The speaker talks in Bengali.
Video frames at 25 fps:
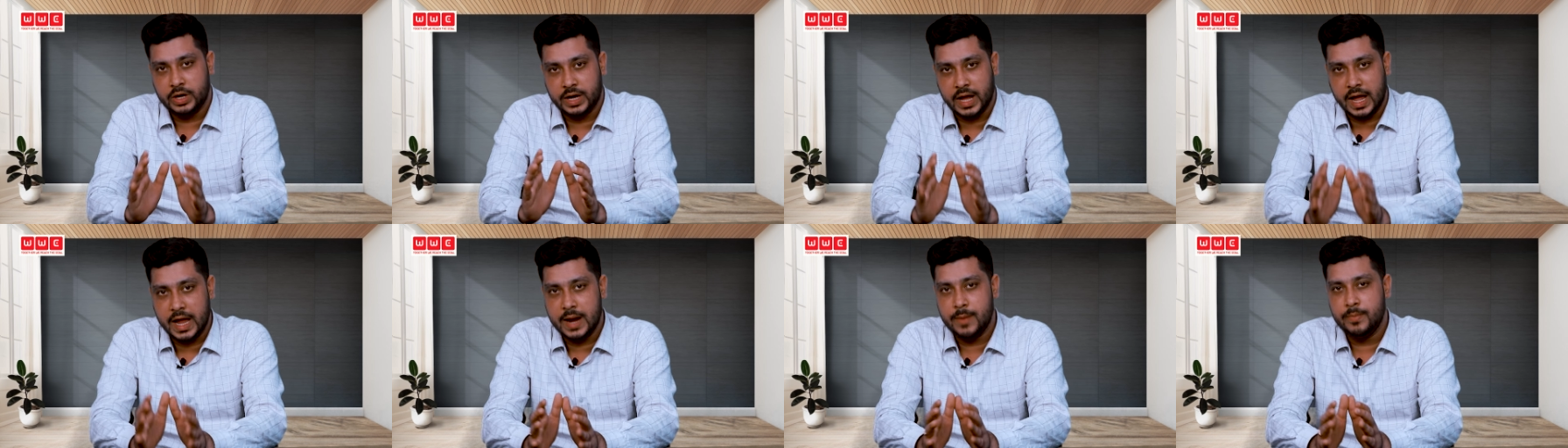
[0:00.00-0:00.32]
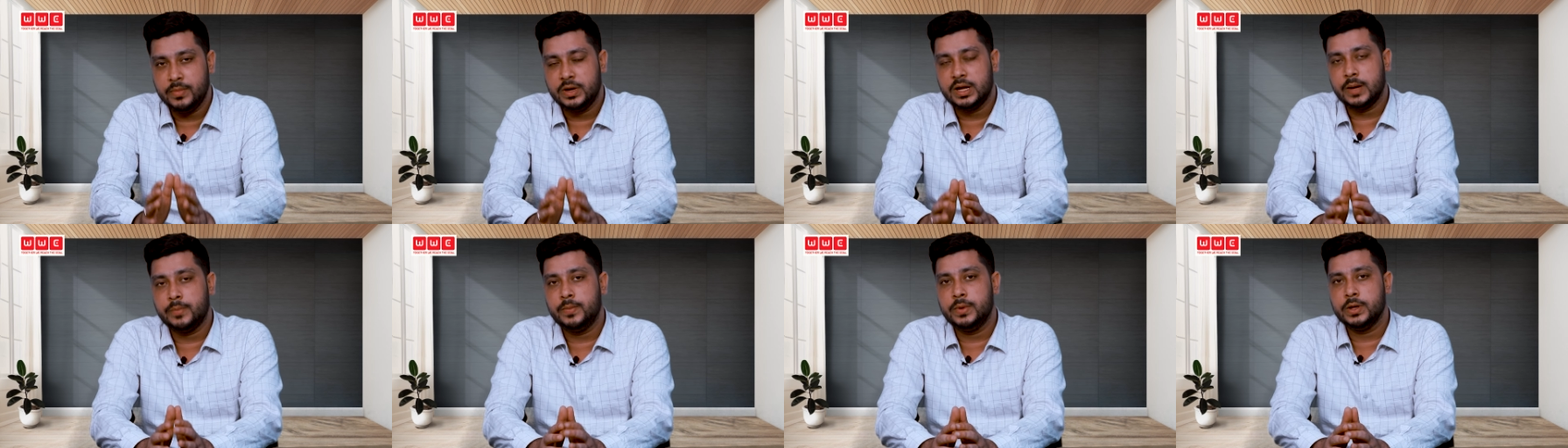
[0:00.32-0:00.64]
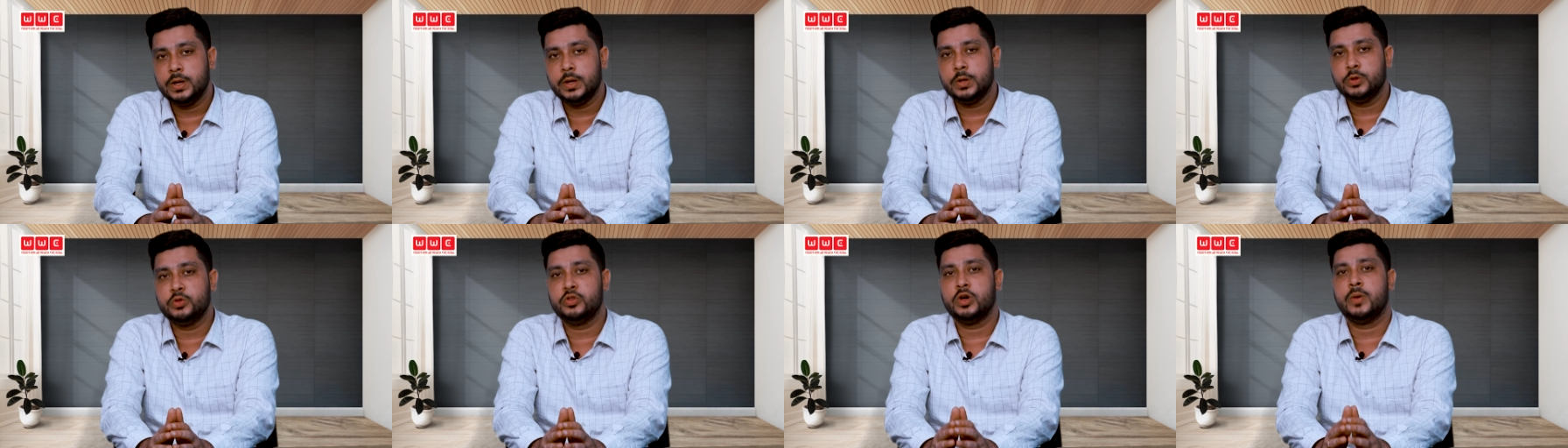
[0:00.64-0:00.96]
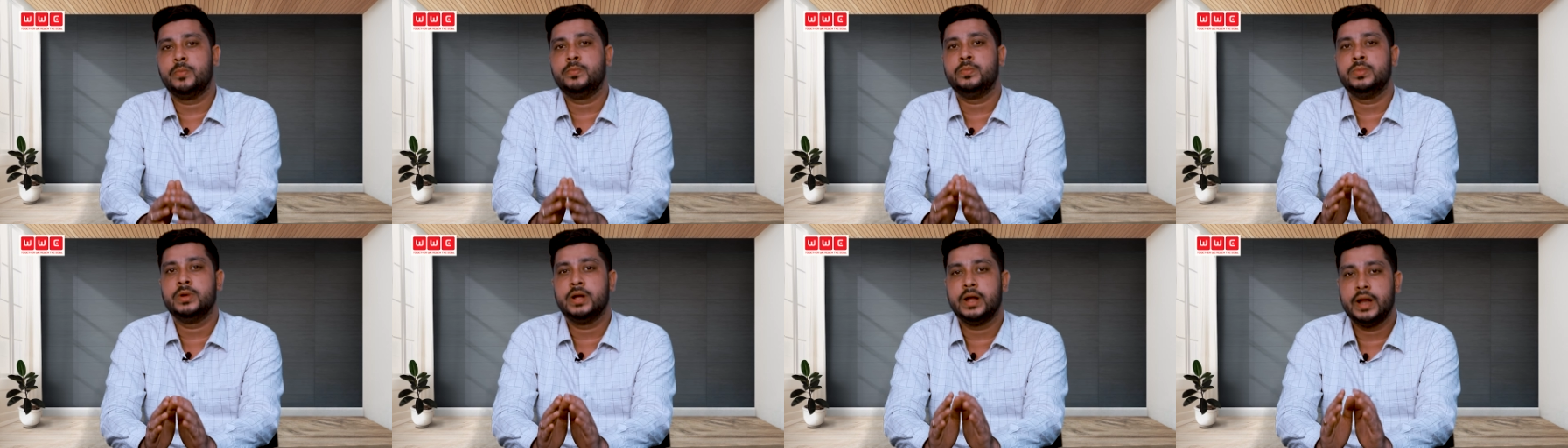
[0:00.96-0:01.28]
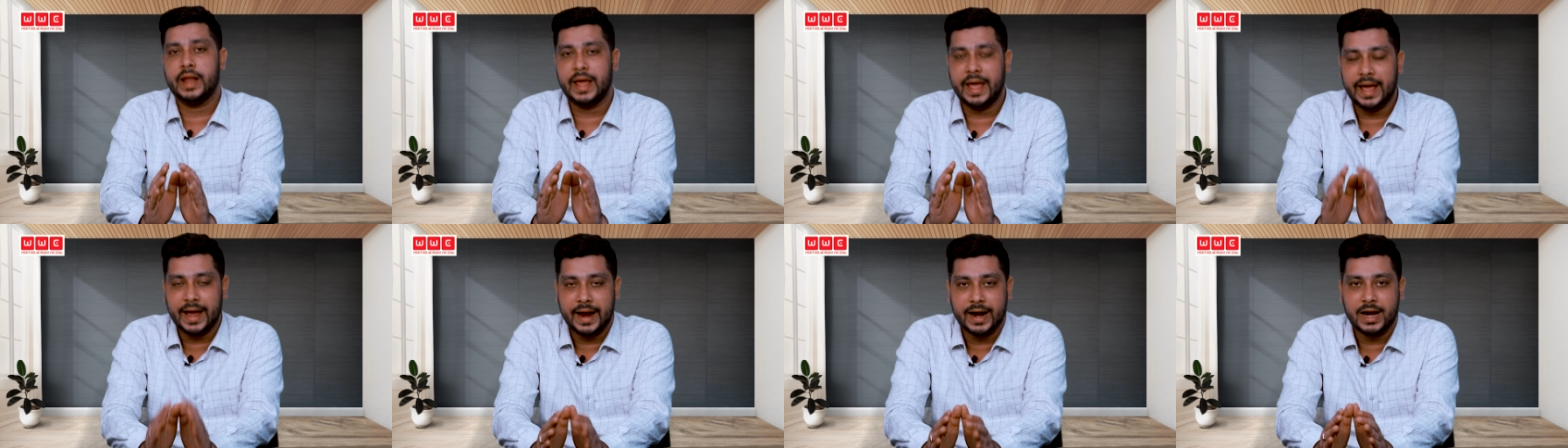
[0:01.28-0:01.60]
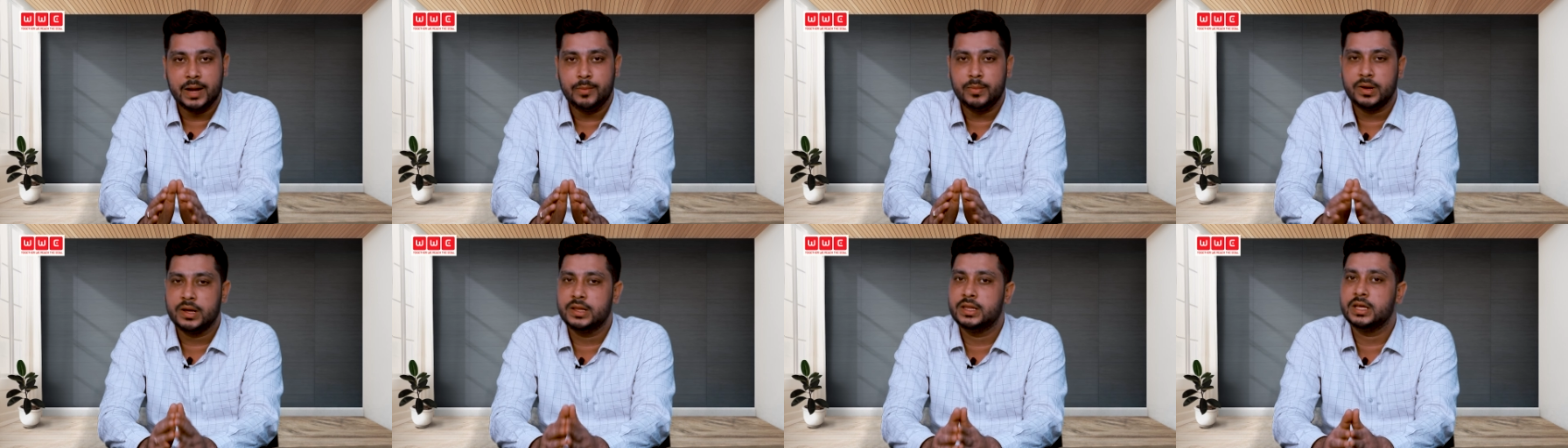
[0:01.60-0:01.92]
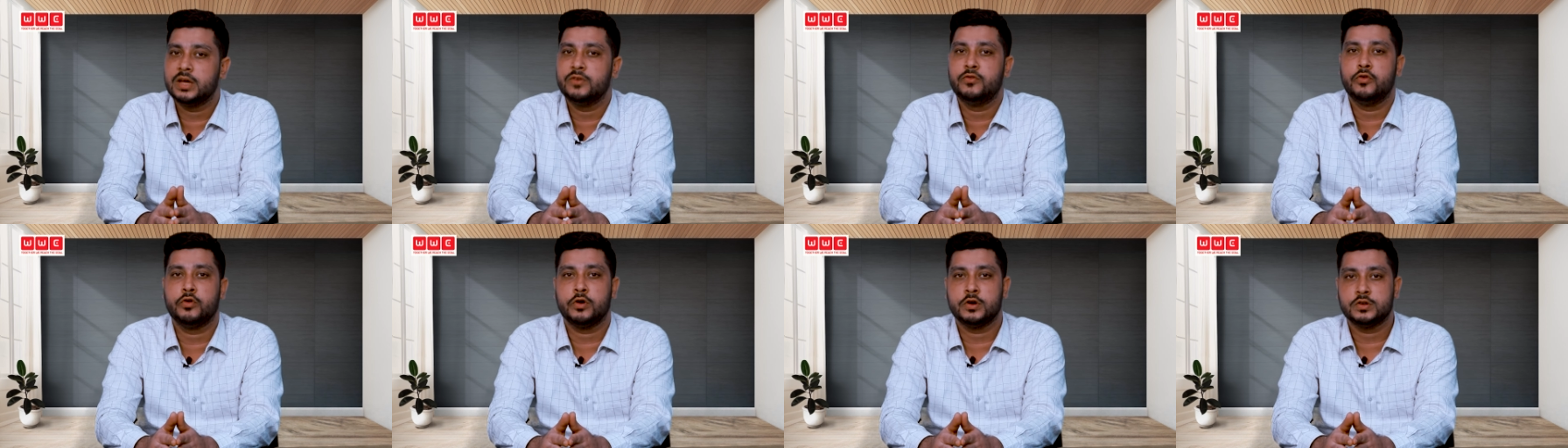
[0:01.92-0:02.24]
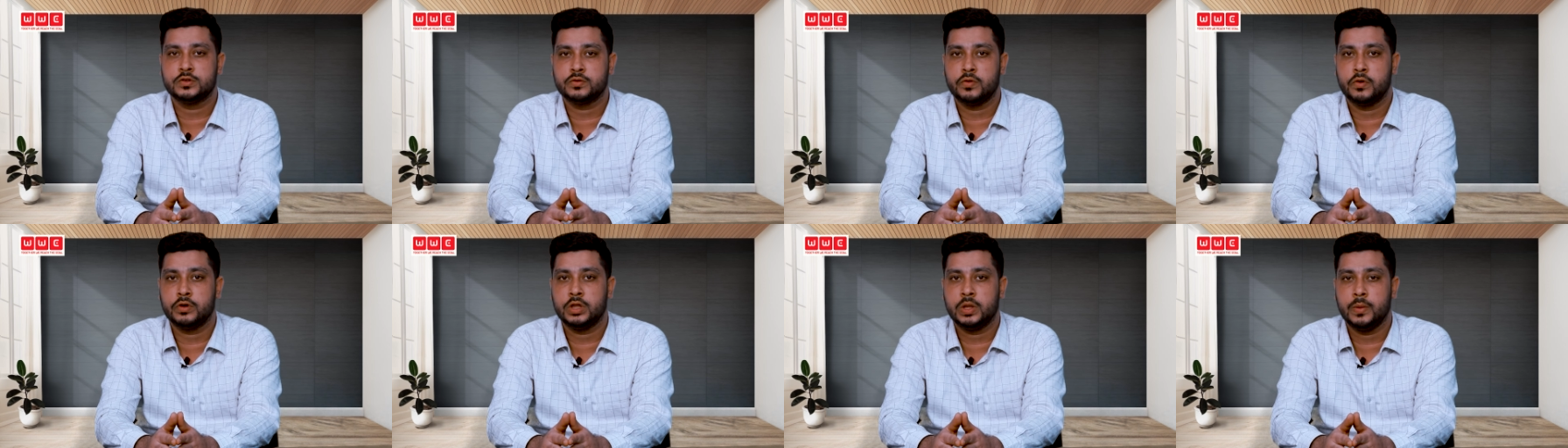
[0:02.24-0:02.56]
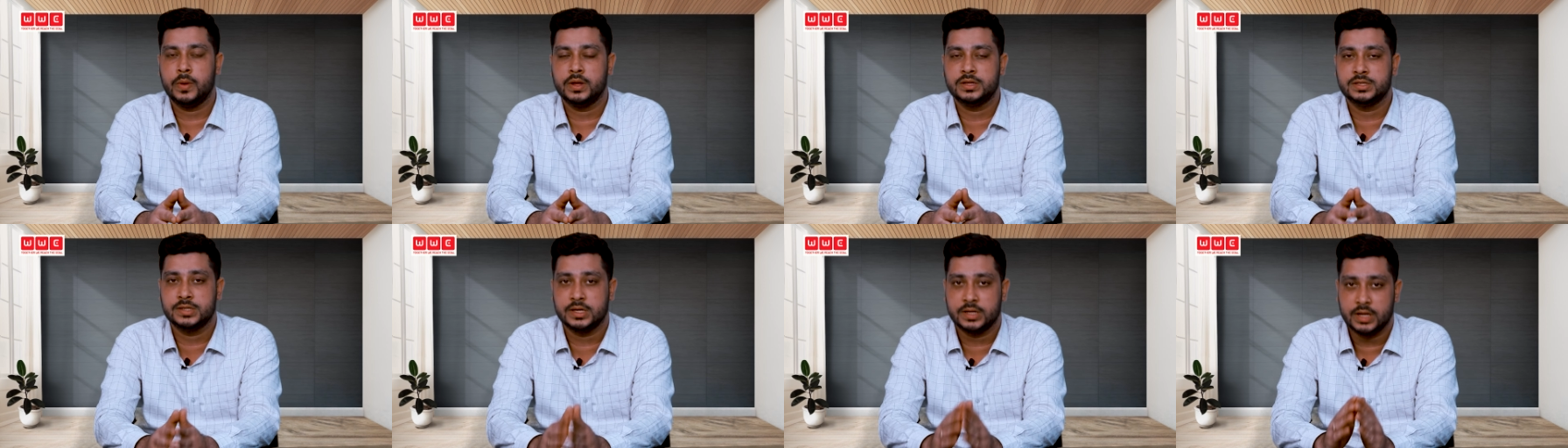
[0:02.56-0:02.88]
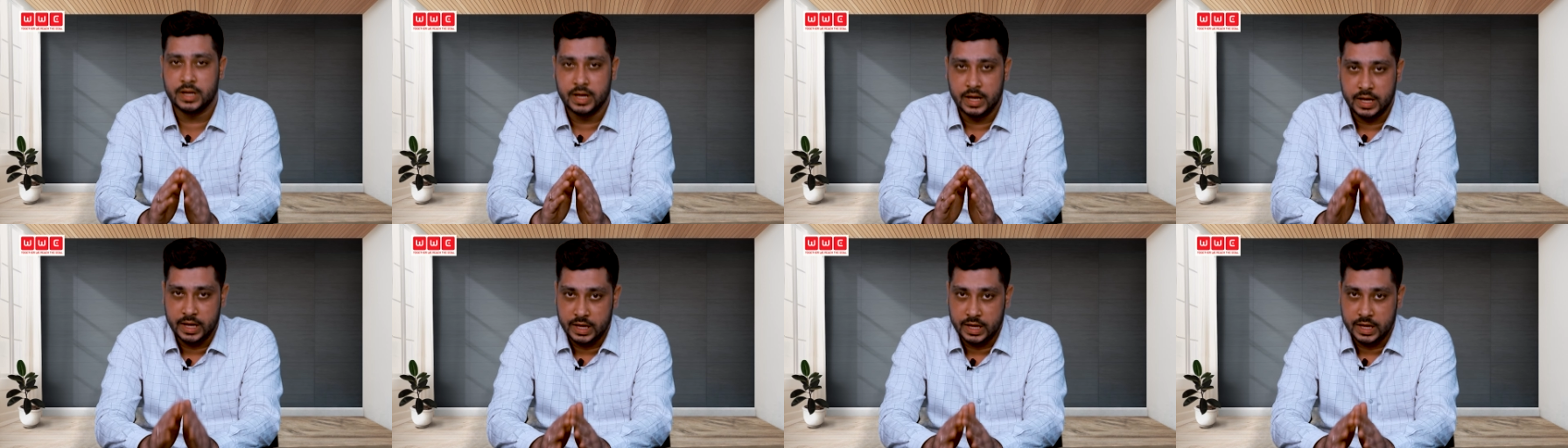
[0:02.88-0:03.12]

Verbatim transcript: টাইমটা আপনি কিন্তু আপনার একাডেমিকের দিকে ফোকাস করতে পারছেন